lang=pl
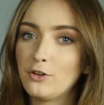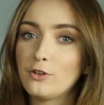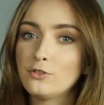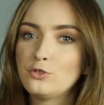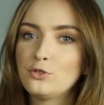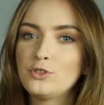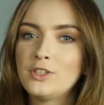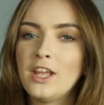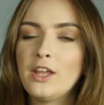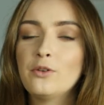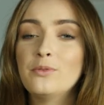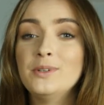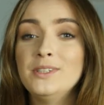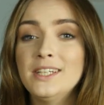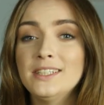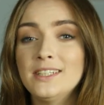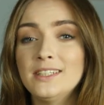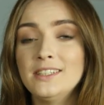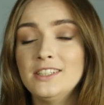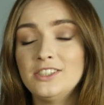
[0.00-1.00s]
rozróżniają
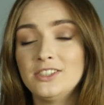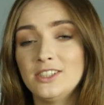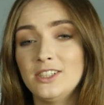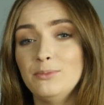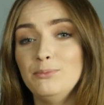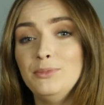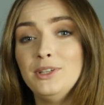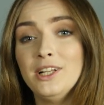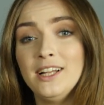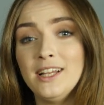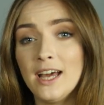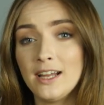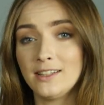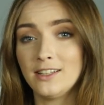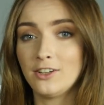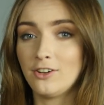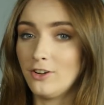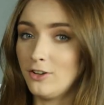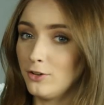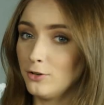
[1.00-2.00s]
1,7
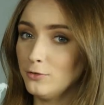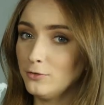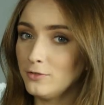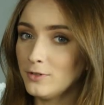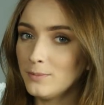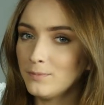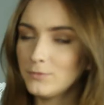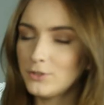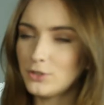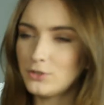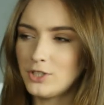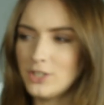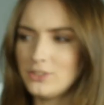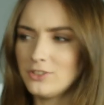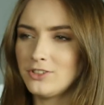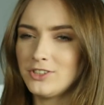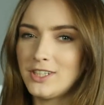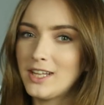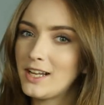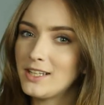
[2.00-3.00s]
miliarda kolorów? to
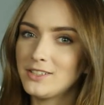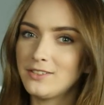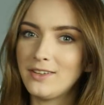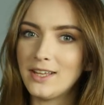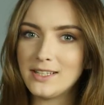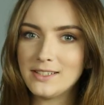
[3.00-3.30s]
64 razy